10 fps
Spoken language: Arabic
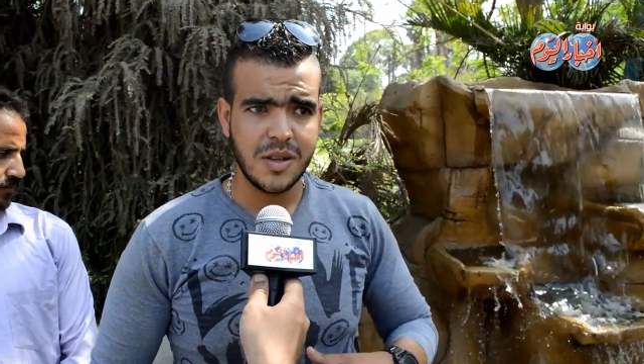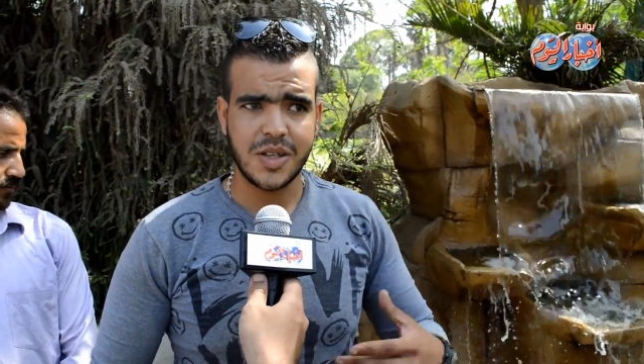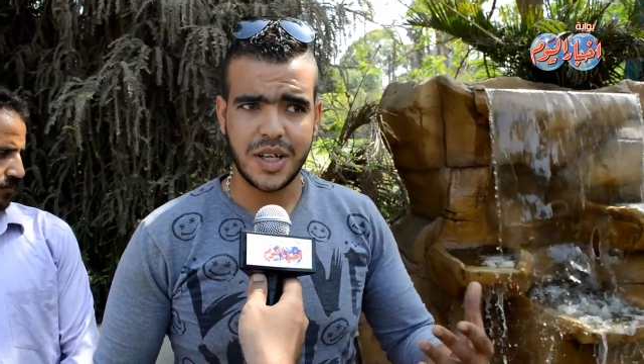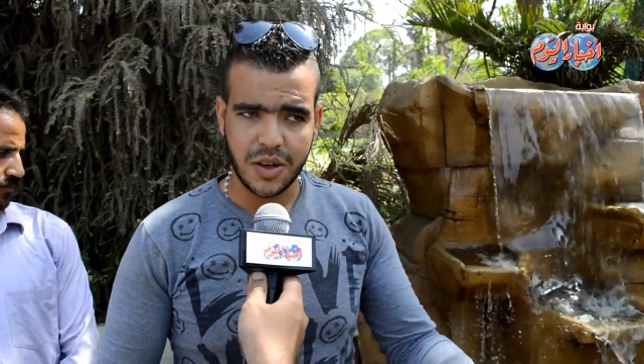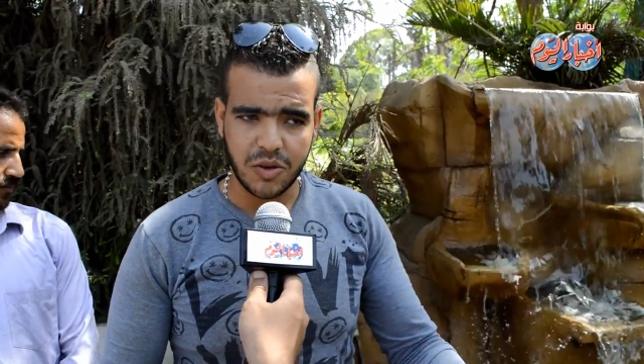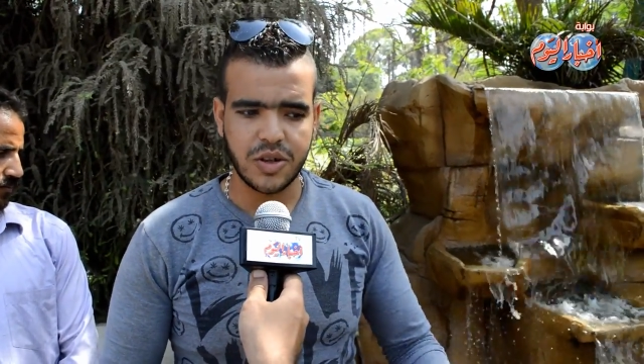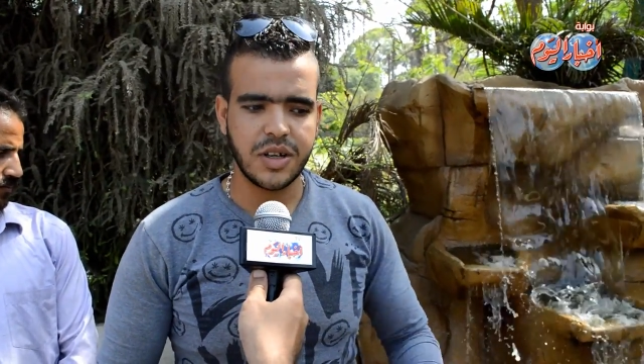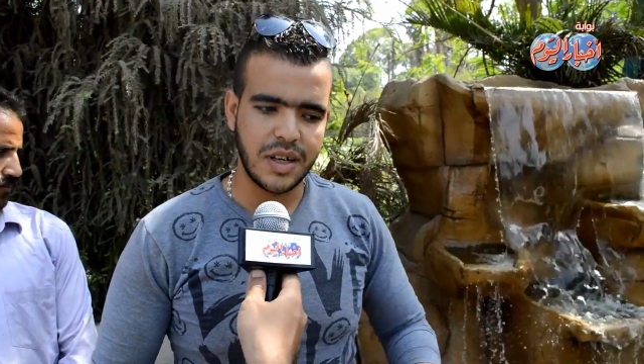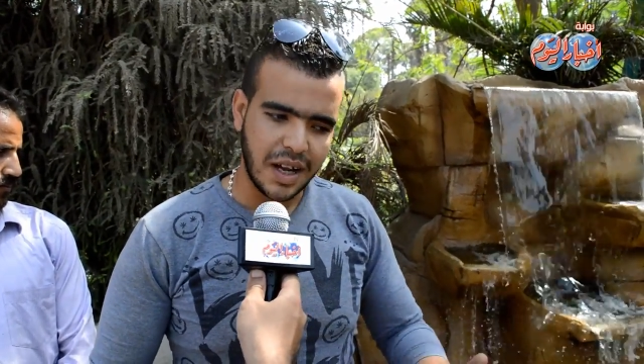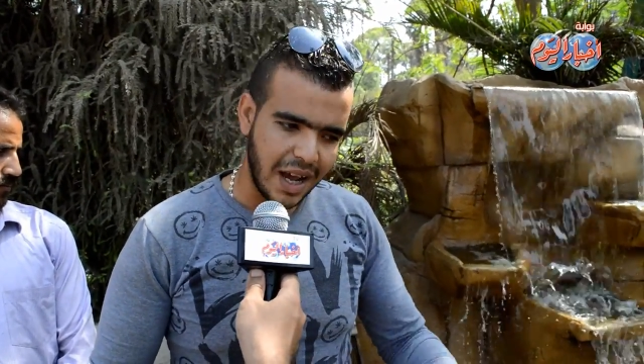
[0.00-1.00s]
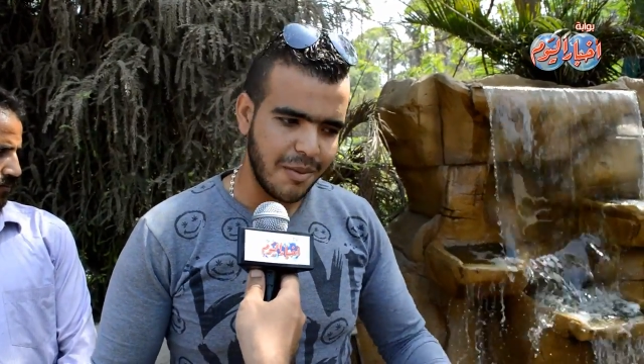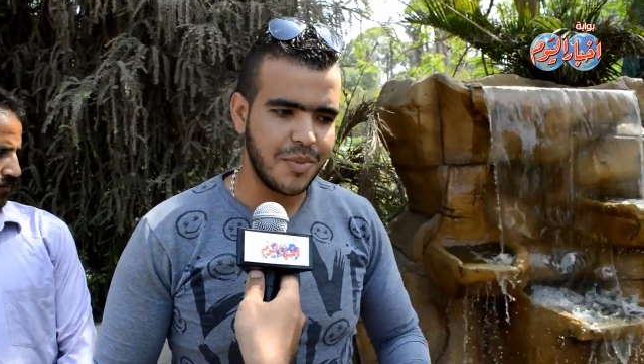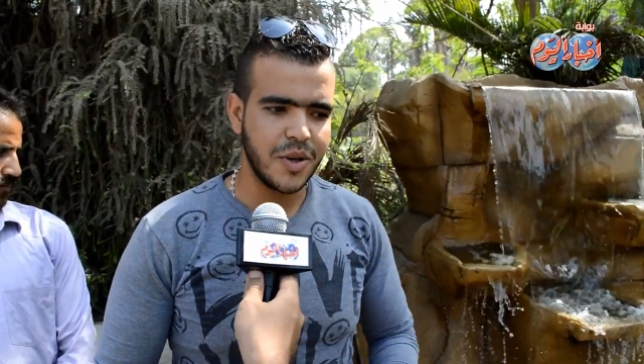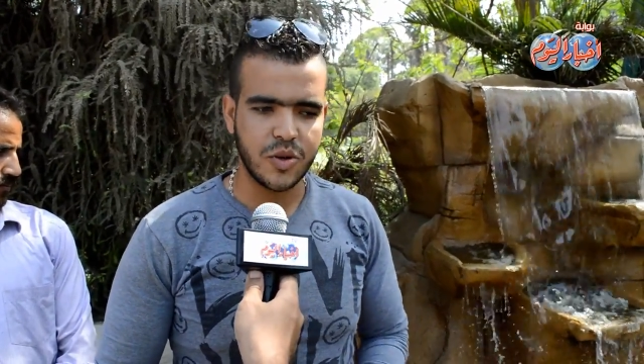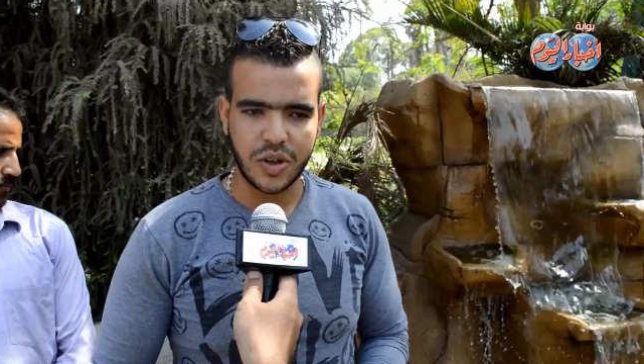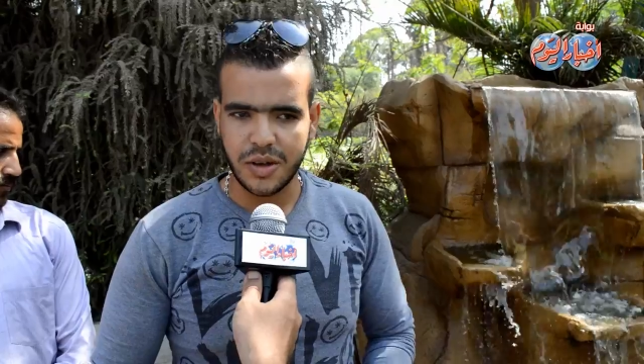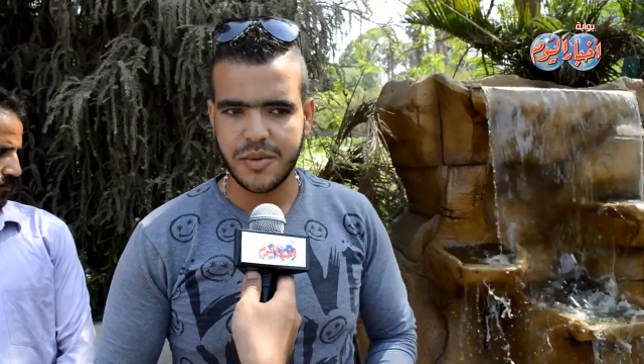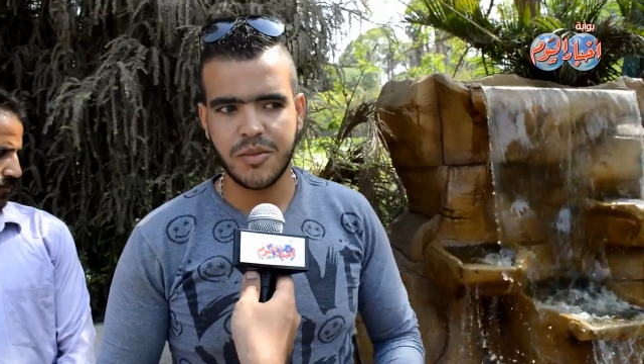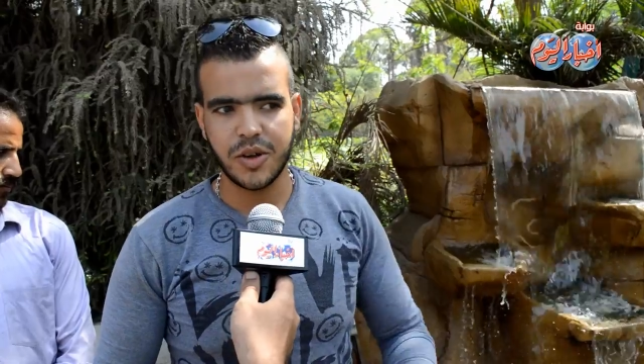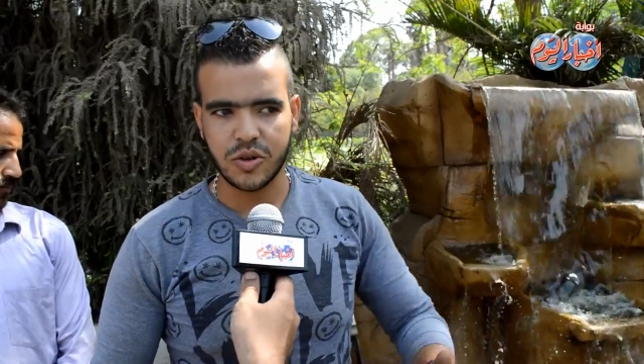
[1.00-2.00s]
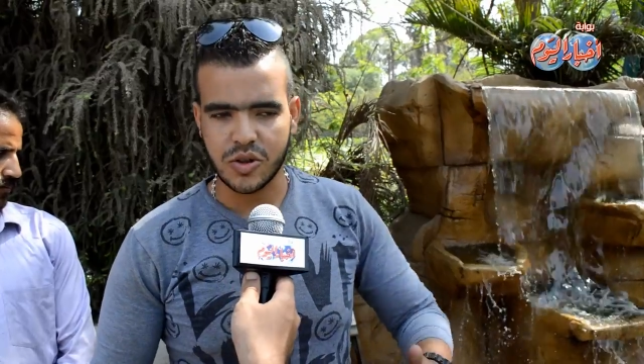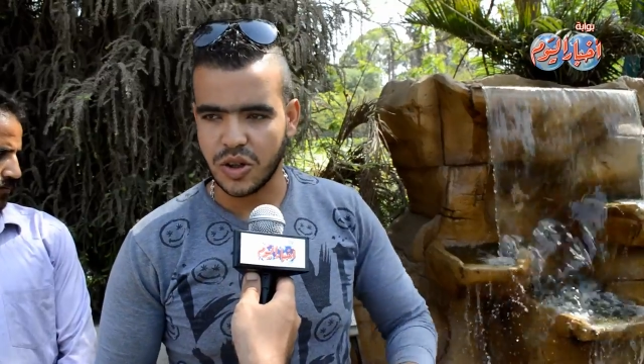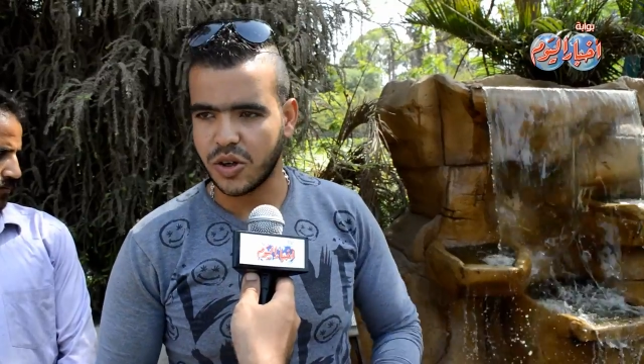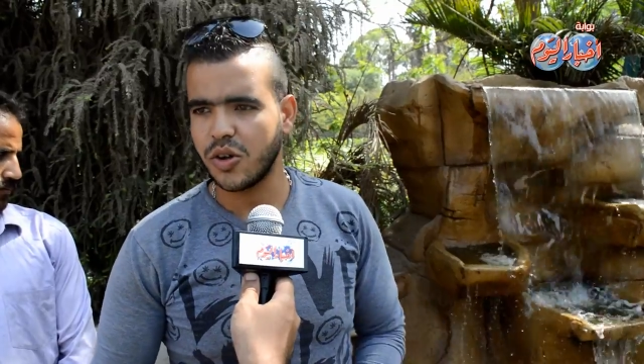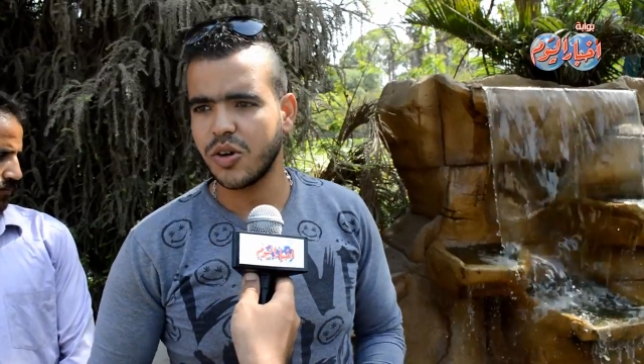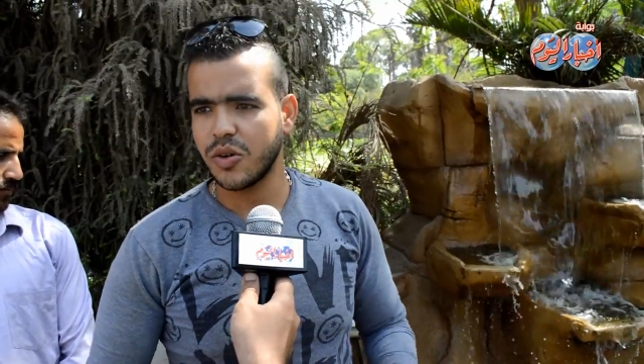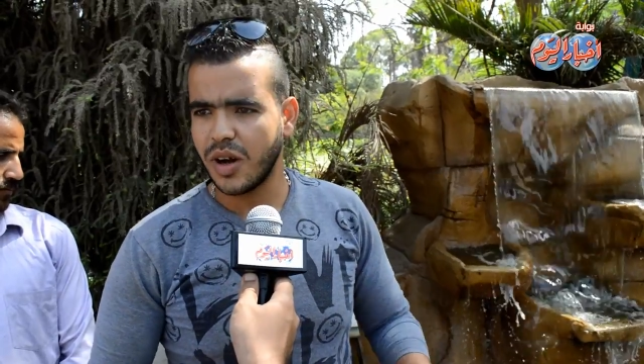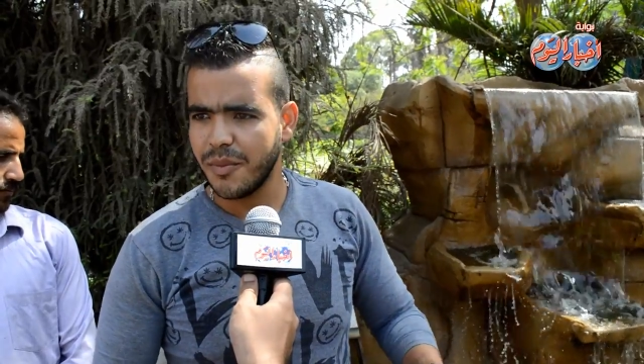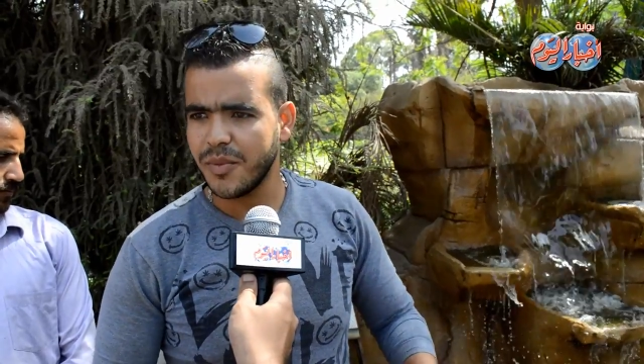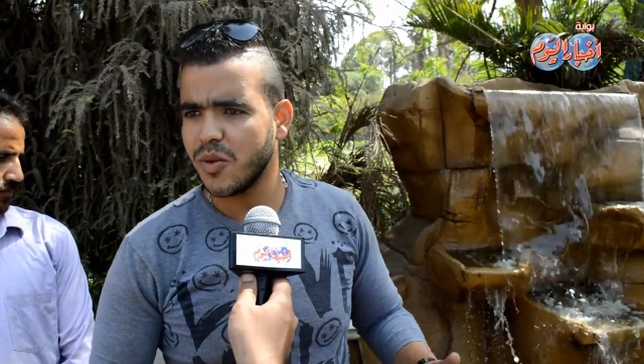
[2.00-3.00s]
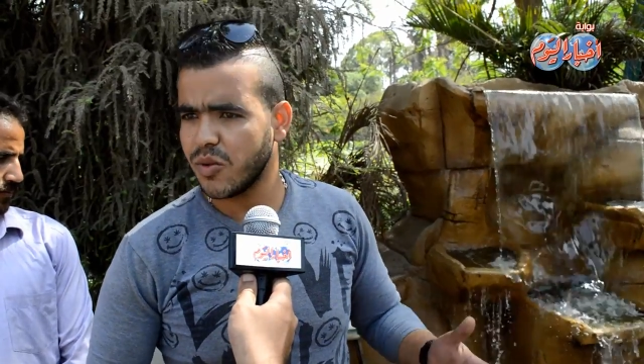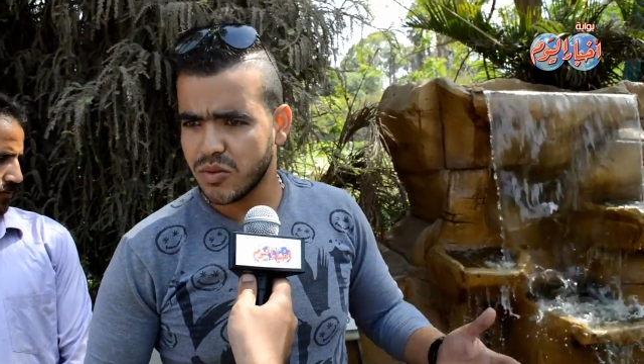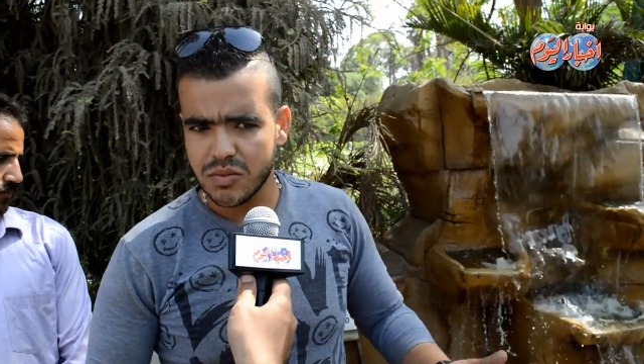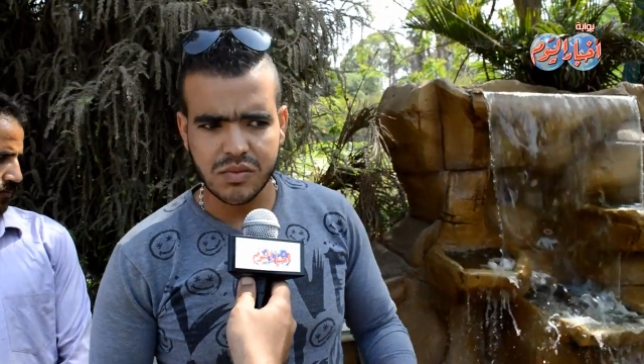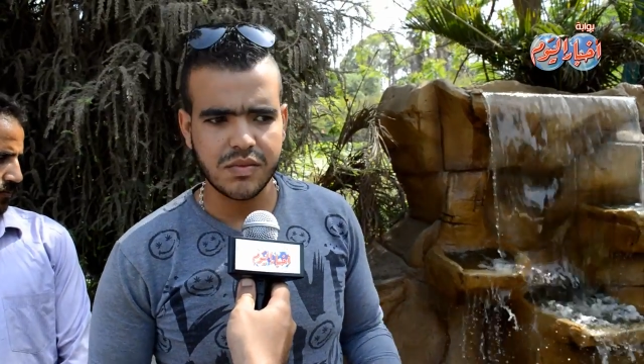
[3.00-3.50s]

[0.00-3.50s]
بس احنا كنا لا حابين نتعمل برضو استقرار وامن